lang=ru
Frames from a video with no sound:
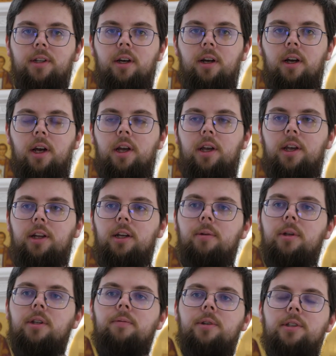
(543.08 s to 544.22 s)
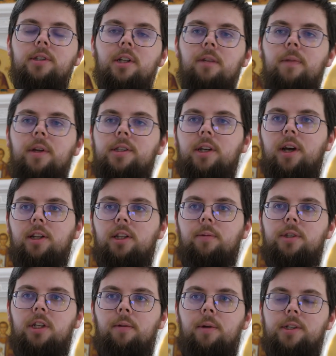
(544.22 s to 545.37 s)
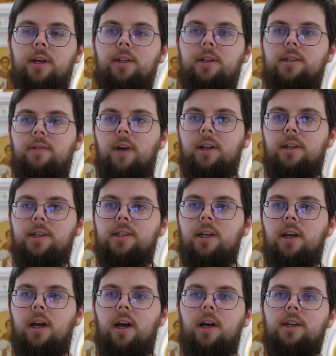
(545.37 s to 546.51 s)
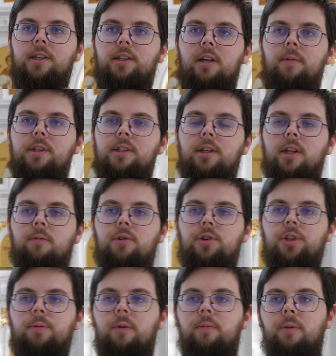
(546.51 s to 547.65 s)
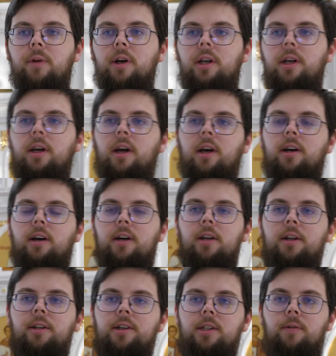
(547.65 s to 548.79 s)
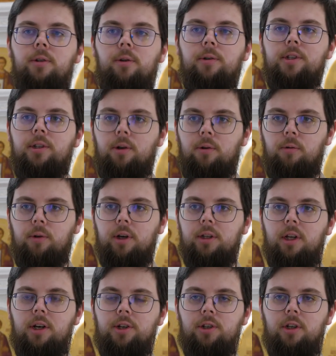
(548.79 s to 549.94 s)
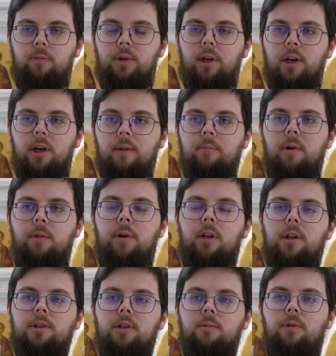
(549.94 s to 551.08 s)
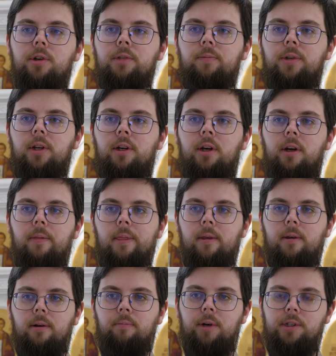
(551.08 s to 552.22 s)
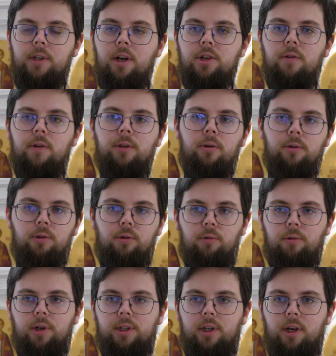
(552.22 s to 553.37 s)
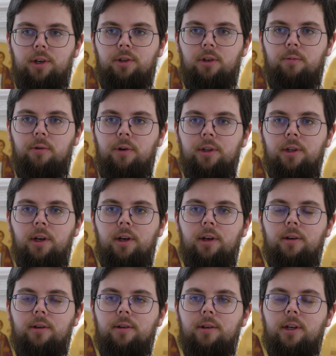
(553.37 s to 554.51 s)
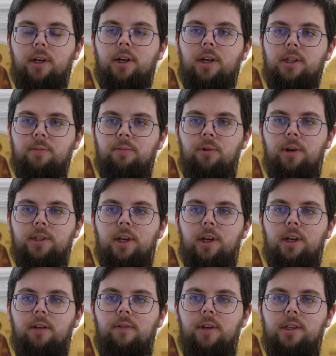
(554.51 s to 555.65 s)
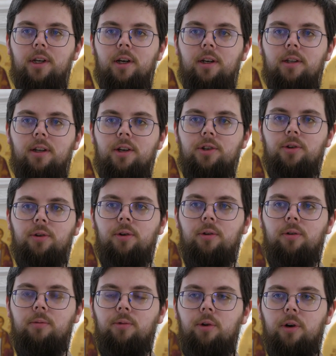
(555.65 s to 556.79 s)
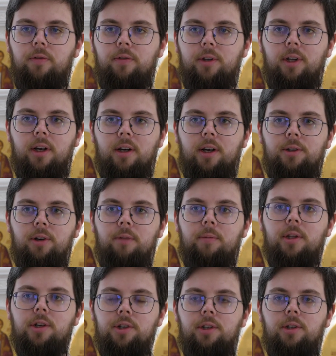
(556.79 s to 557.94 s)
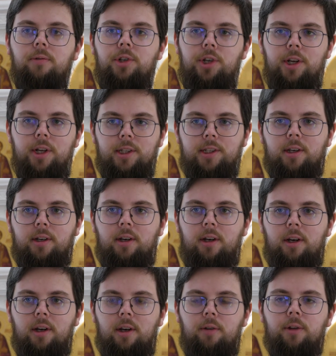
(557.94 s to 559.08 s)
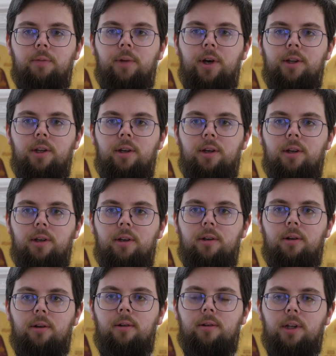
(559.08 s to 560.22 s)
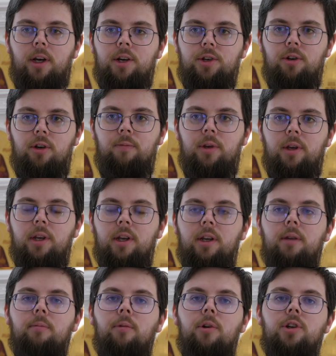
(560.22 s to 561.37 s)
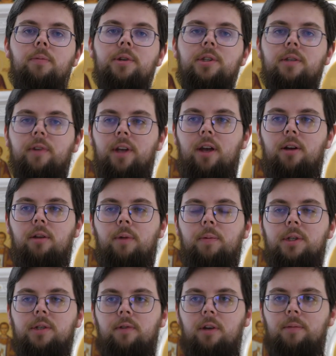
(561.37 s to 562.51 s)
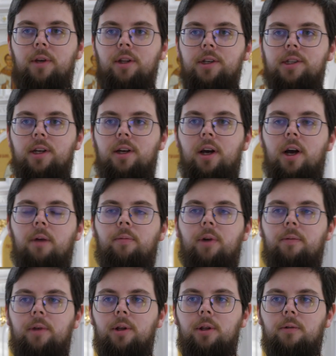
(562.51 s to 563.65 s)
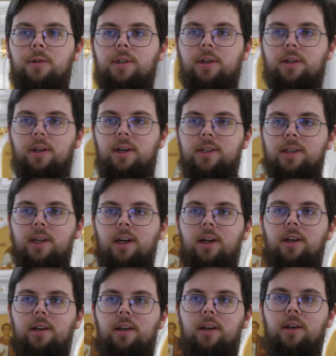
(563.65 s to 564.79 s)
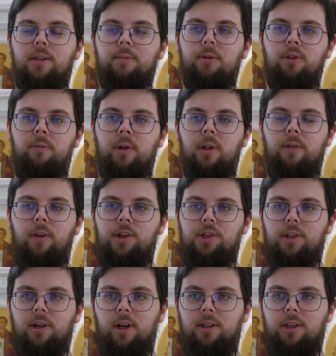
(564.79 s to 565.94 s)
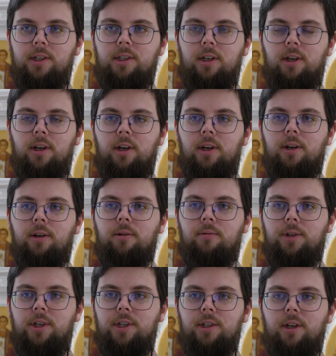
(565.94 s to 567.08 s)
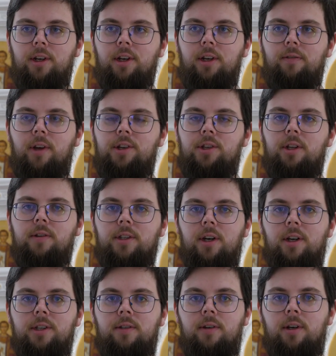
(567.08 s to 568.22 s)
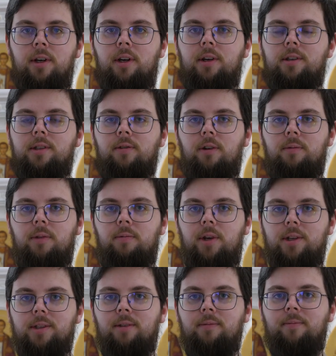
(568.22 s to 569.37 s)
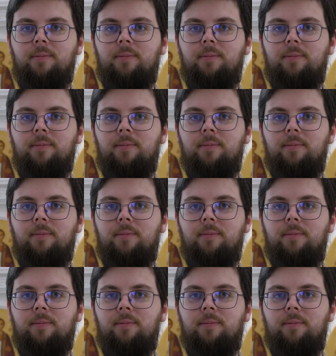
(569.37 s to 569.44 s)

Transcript: да. И нам надо будет стремиться к этому, стремиться к этой святости, стремиться к тому, чтобы мы могли ходатайствовать друг за друга, да, чтобы мы пред лицом Господа э, поддерживали друг друга, да, чтобы Он, э, Господь, видя нашу любовь, да, которой мы должны научиться, вот по этой э, нашей любви и больше по своей любви, по своей милости помиловал всех нас и сподобил вечной радости – в жизни вечной в Царстве в своем небесном.